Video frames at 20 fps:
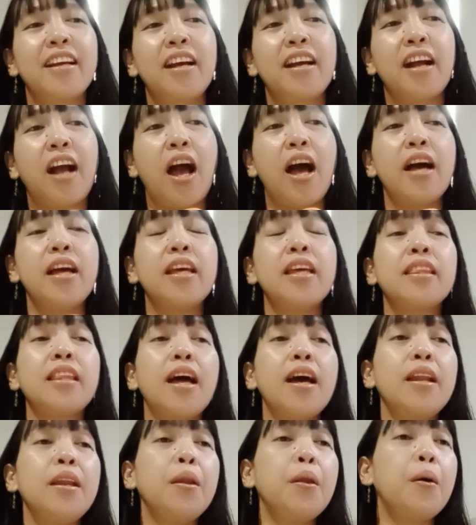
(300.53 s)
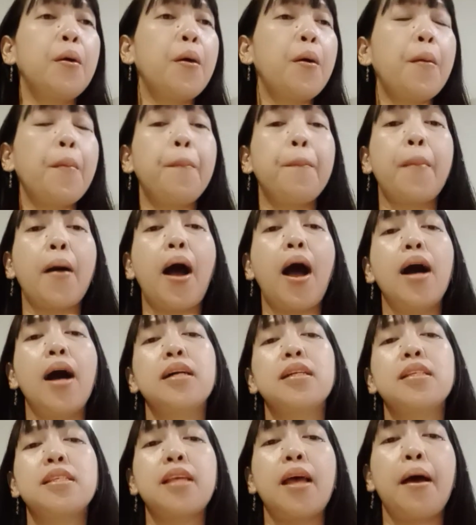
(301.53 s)
Kahit ano
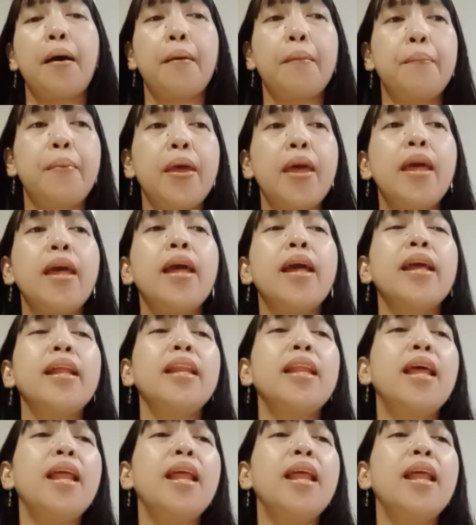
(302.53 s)
pa ang sabihin